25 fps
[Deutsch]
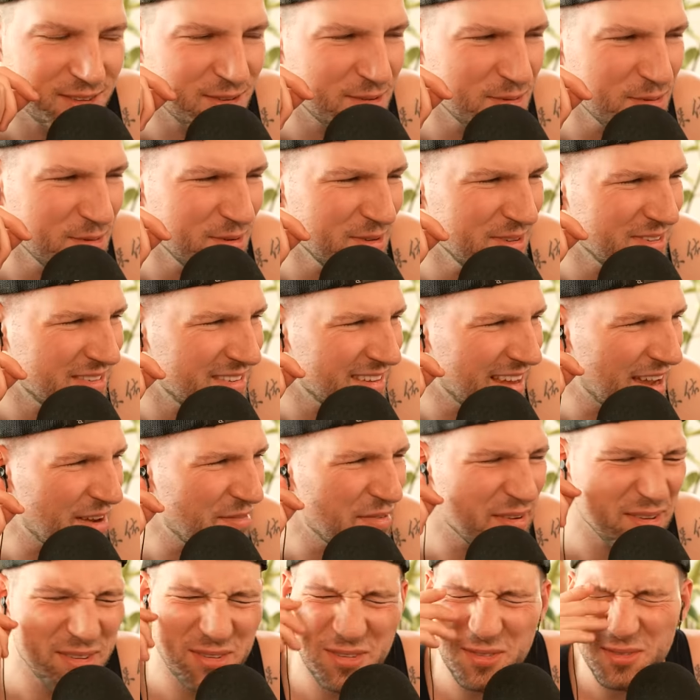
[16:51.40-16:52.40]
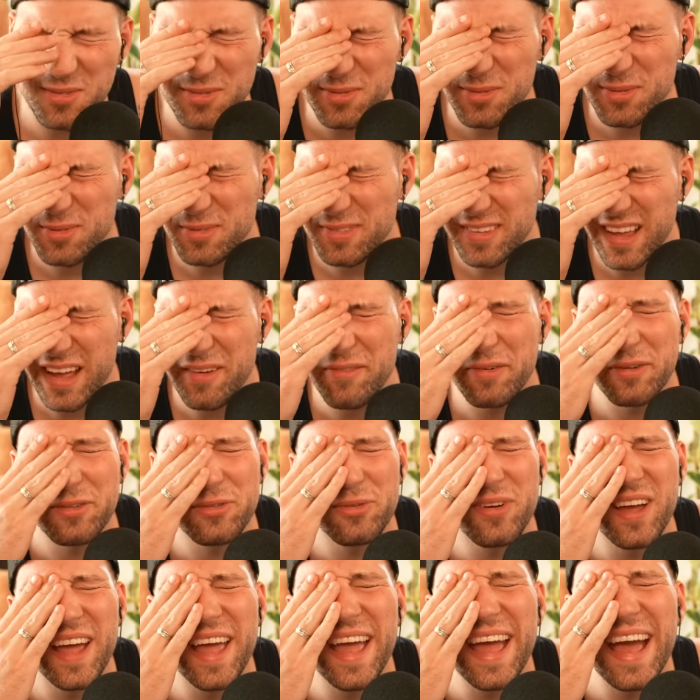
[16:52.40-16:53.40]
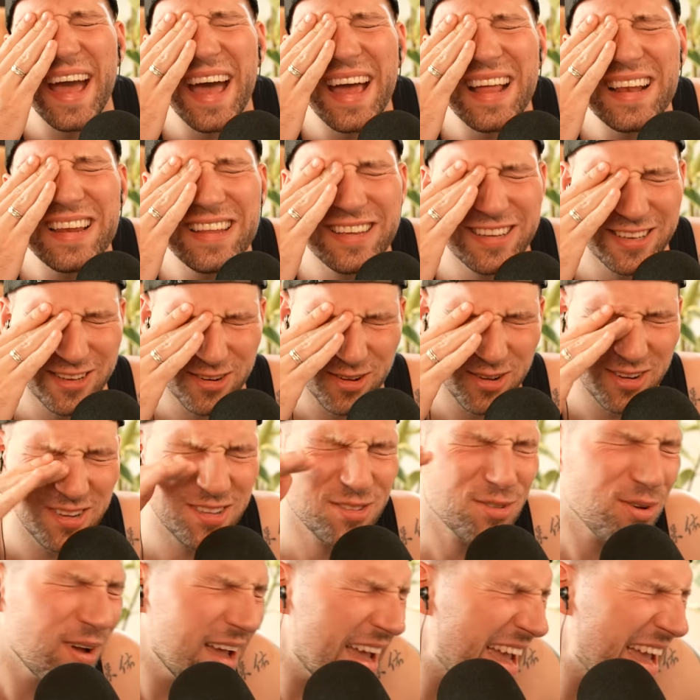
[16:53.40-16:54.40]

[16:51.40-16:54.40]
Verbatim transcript: süß. Einfach so süß. Einfach so ehrlich, Leute. So